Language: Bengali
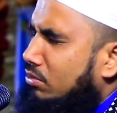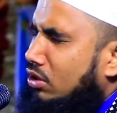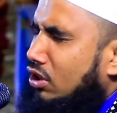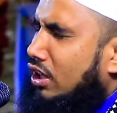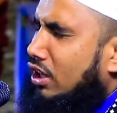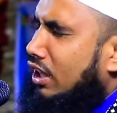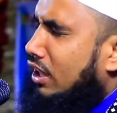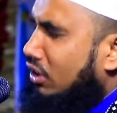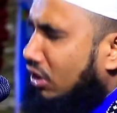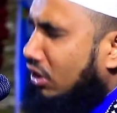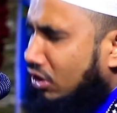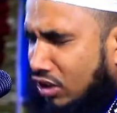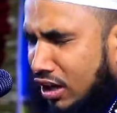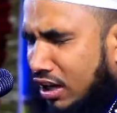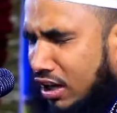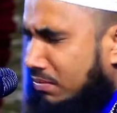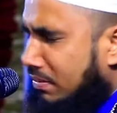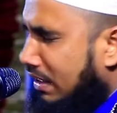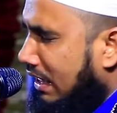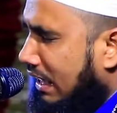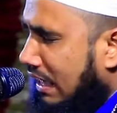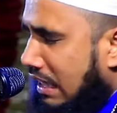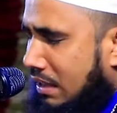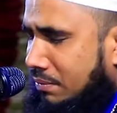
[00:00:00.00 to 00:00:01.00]
মনোনীত
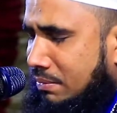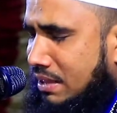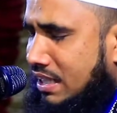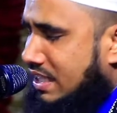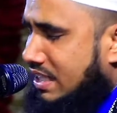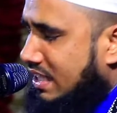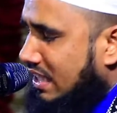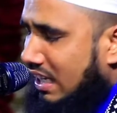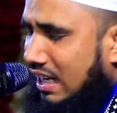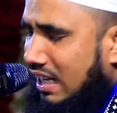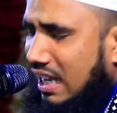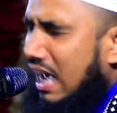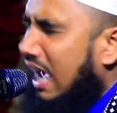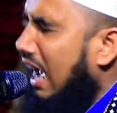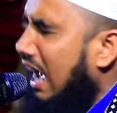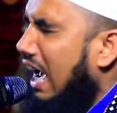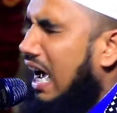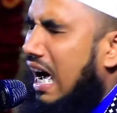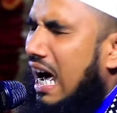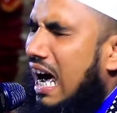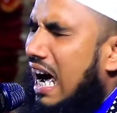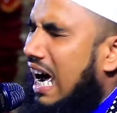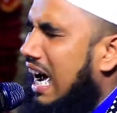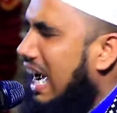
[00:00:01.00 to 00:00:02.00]
ধর্মের নাম
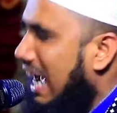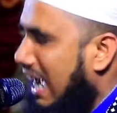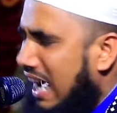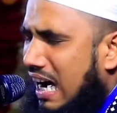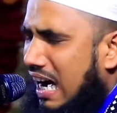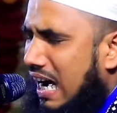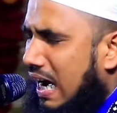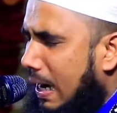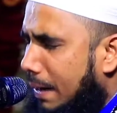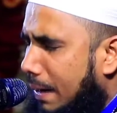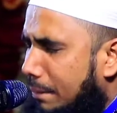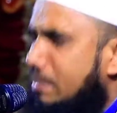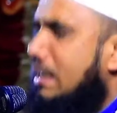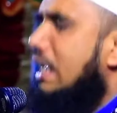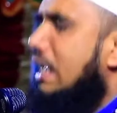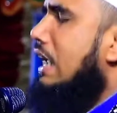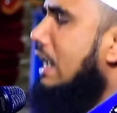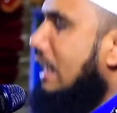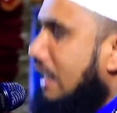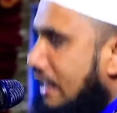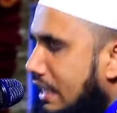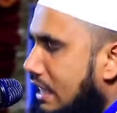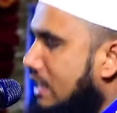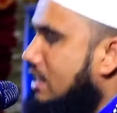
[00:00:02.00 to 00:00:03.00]
ইসলাম
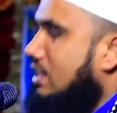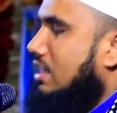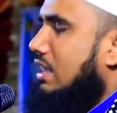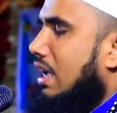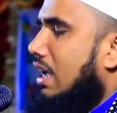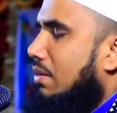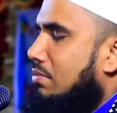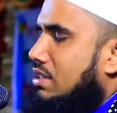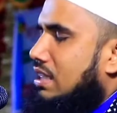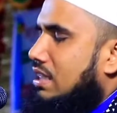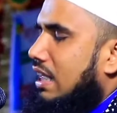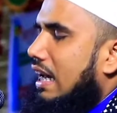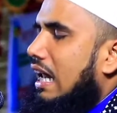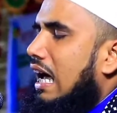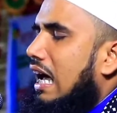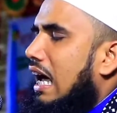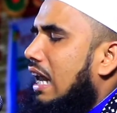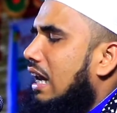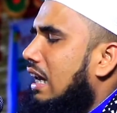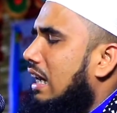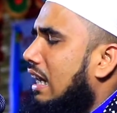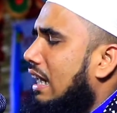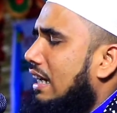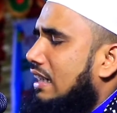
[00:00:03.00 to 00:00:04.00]
ইসলাম স্যার
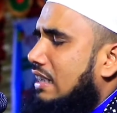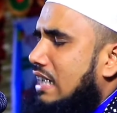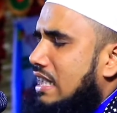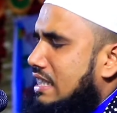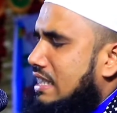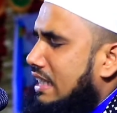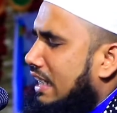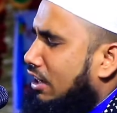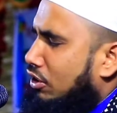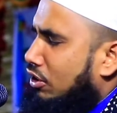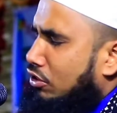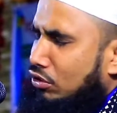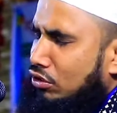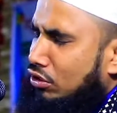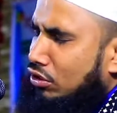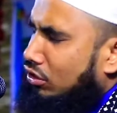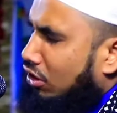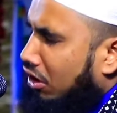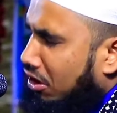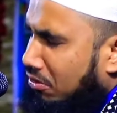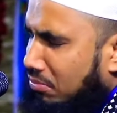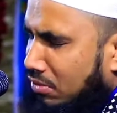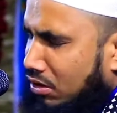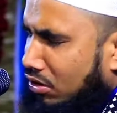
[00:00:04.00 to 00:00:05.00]
আল্লাহর কাছে আর কোনো
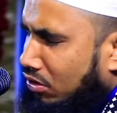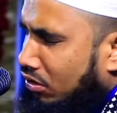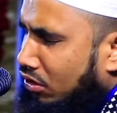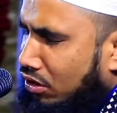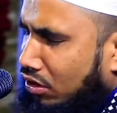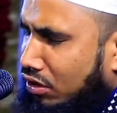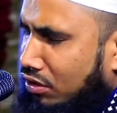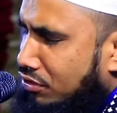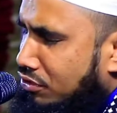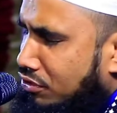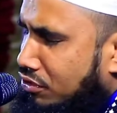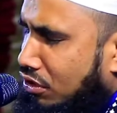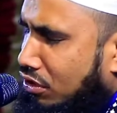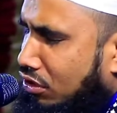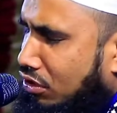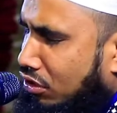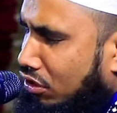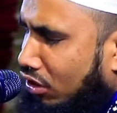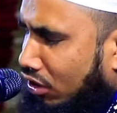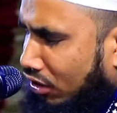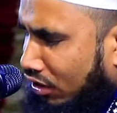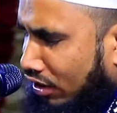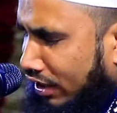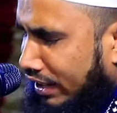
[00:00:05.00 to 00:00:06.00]
ধর্ম গ্রহণযোগ্য
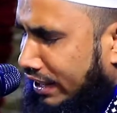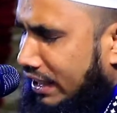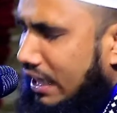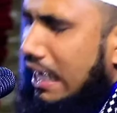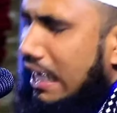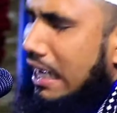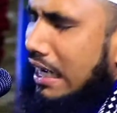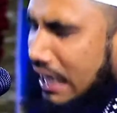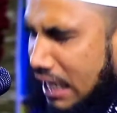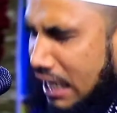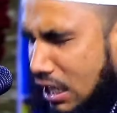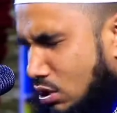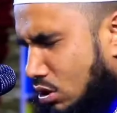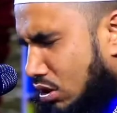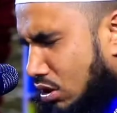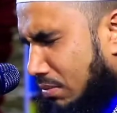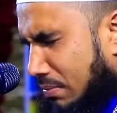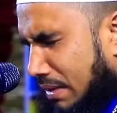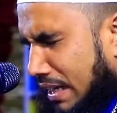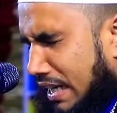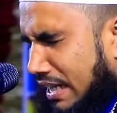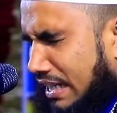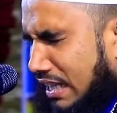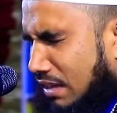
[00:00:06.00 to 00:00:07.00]
নয় এজন্য
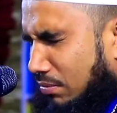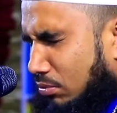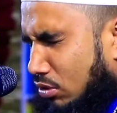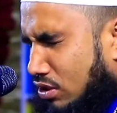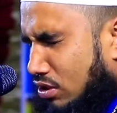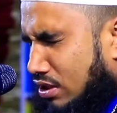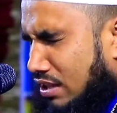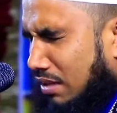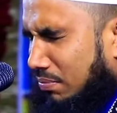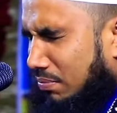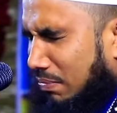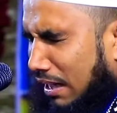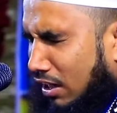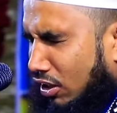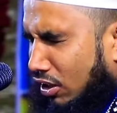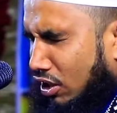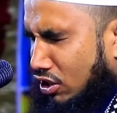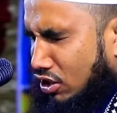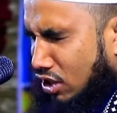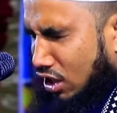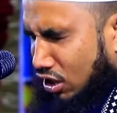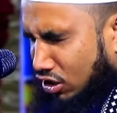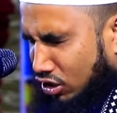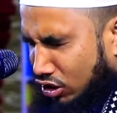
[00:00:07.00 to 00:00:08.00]
মেয়েটা বুঝতে পারলো
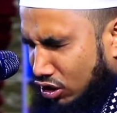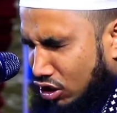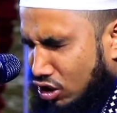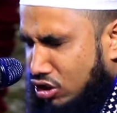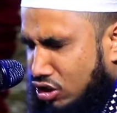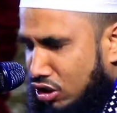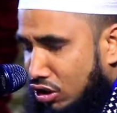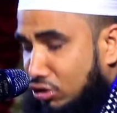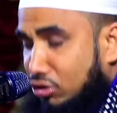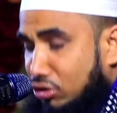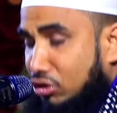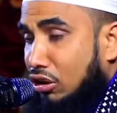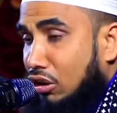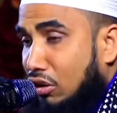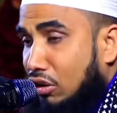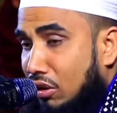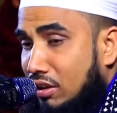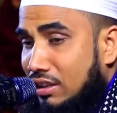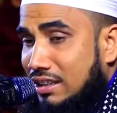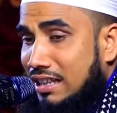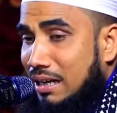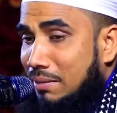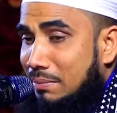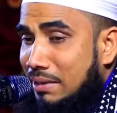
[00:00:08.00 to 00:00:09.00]
যখন সত্য
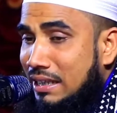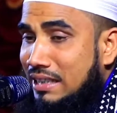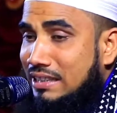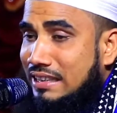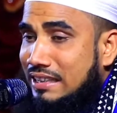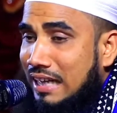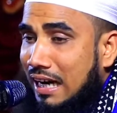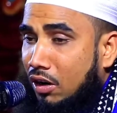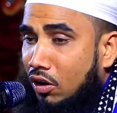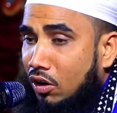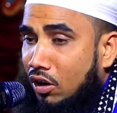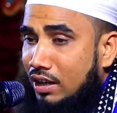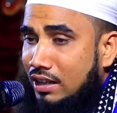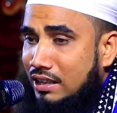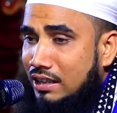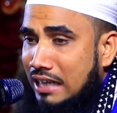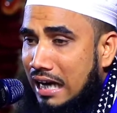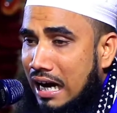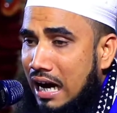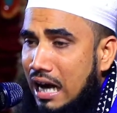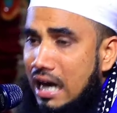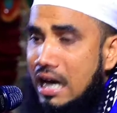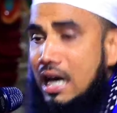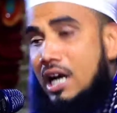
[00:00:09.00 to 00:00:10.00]
কোনটা মিথ্যা
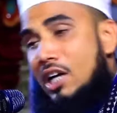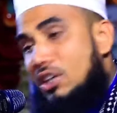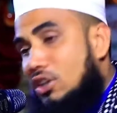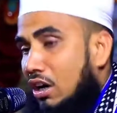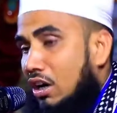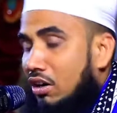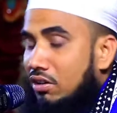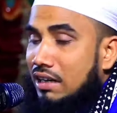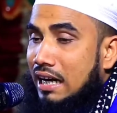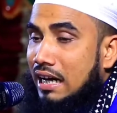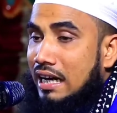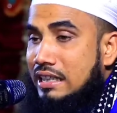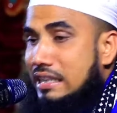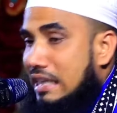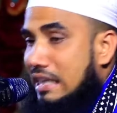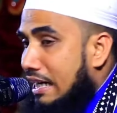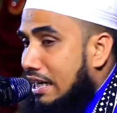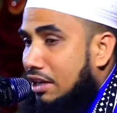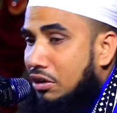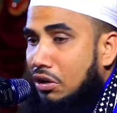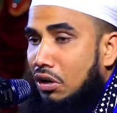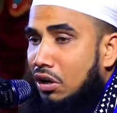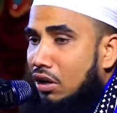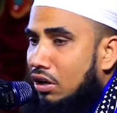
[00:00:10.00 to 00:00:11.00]
কোনটা তখন আর
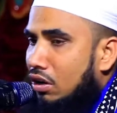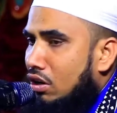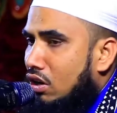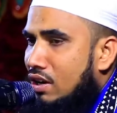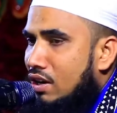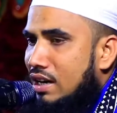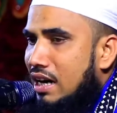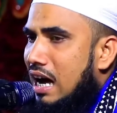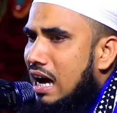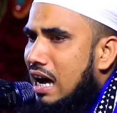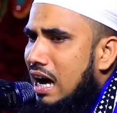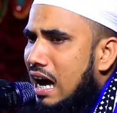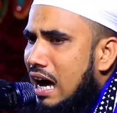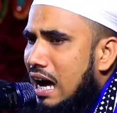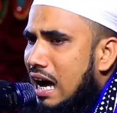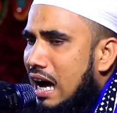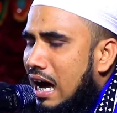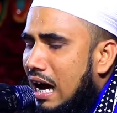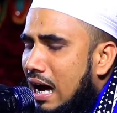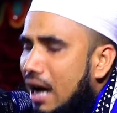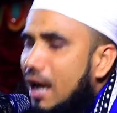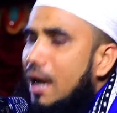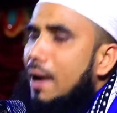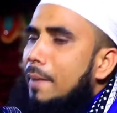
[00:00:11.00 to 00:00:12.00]
দেরি করলো না
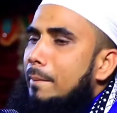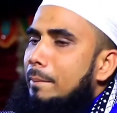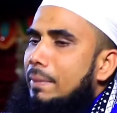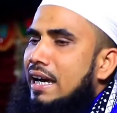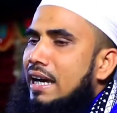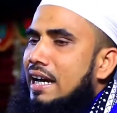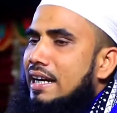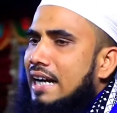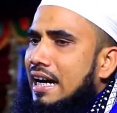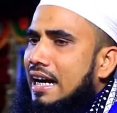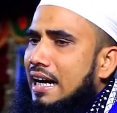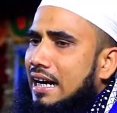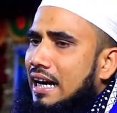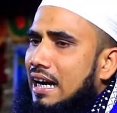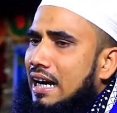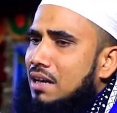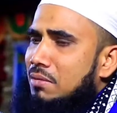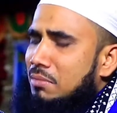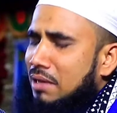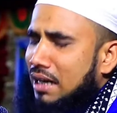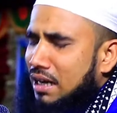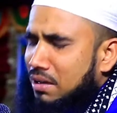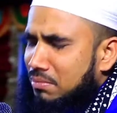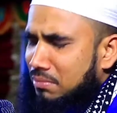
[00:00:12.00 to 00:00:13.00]
মেয়েটা
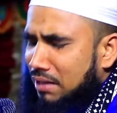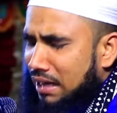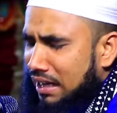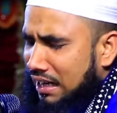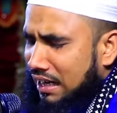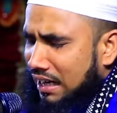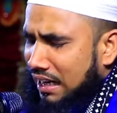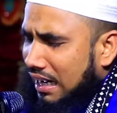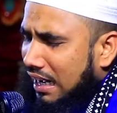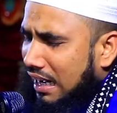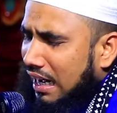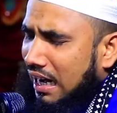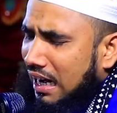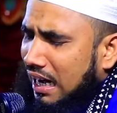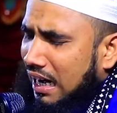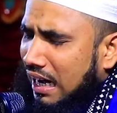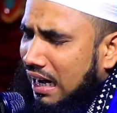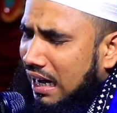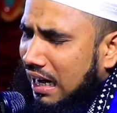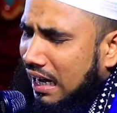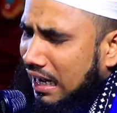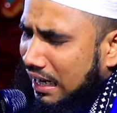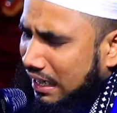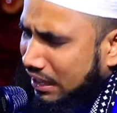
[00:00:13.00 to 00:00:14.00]
কালেমার মালা
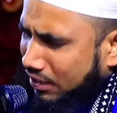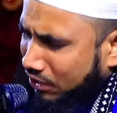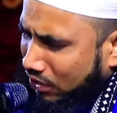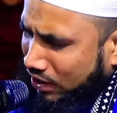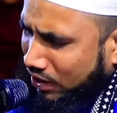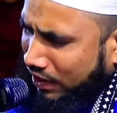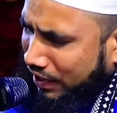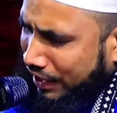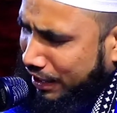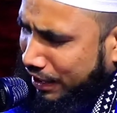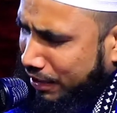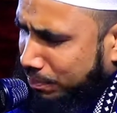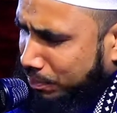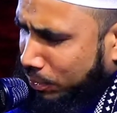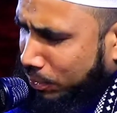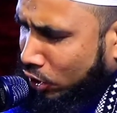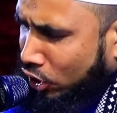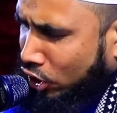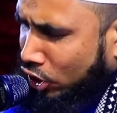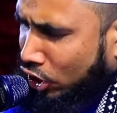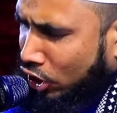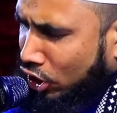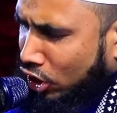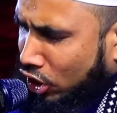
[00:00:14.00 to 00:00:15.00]
গলায়
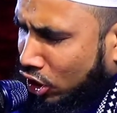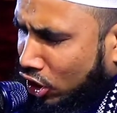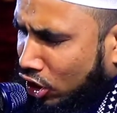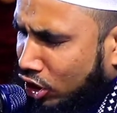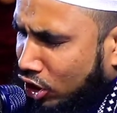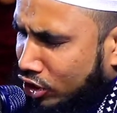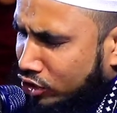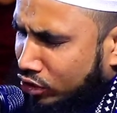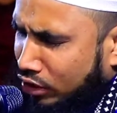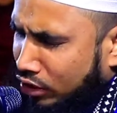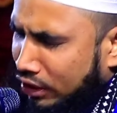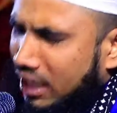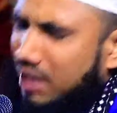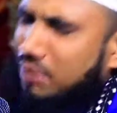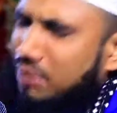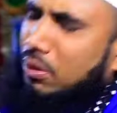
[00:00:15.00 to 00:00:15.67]
পড়লো জোরে